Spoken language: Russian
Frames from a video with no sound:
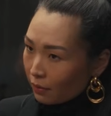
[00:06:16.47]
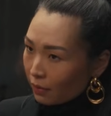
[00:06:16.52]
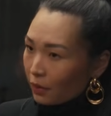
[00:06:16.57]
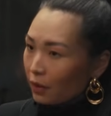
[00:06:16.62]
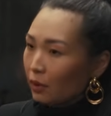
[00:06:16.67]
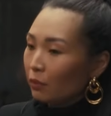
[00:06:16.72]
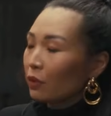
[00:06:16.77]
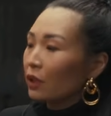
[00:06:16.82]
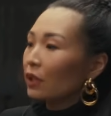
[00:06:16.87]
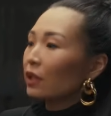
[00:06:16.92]

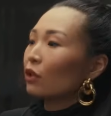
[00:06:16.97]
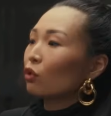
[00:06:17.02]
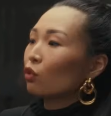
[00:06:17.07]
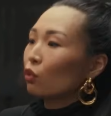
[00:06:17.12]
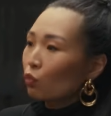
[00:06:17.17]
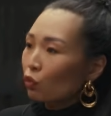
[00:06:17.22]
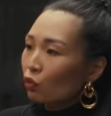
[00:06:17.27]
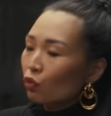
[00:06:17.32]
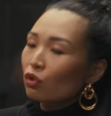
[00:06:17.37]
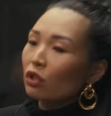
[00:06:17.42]
И угу. мы, я
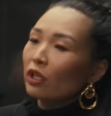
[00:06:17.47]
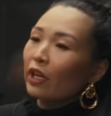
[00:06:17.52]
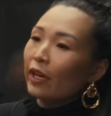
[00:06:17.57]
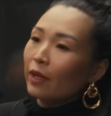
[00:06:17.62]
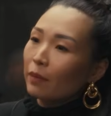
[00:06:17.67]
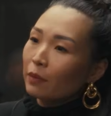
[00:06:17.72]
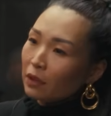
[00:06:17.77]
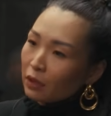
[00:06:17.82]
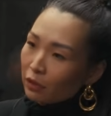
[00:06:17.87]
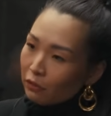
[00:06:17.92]
думаю,
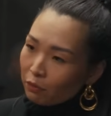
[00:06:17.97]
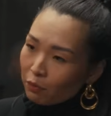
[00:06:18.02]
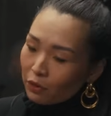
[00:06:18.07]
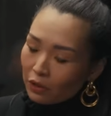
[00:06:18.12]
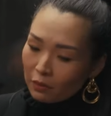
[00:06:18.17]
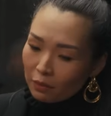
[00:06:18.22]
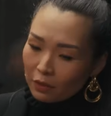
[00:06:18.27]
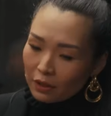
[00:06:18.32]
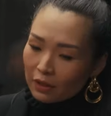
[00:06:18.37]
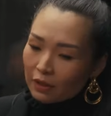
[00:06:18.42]
узнаем это в
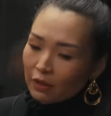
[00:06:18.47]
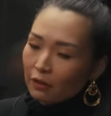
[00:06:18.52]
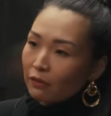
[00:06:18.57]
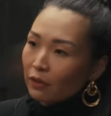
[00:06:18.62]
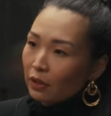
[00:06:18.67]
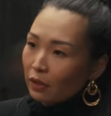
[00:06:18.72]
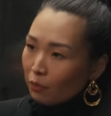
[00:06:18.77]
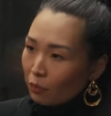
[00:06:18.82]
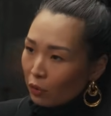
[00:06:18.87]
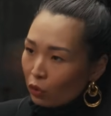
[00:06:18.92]

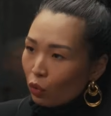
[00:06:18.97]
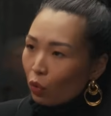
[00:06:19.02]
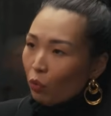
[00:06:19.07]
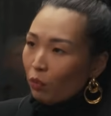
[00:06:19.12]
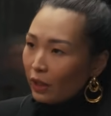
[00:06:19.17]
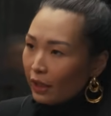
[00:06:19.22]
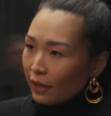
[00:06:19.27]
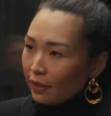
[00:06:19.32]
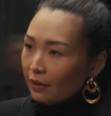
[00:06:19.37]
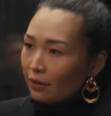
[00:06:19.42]
перспективе потом
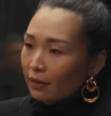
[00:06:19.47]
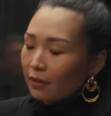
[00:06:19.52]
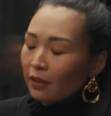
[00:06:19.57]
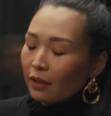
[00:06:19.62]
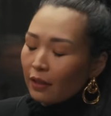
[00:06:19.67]
лет, угу.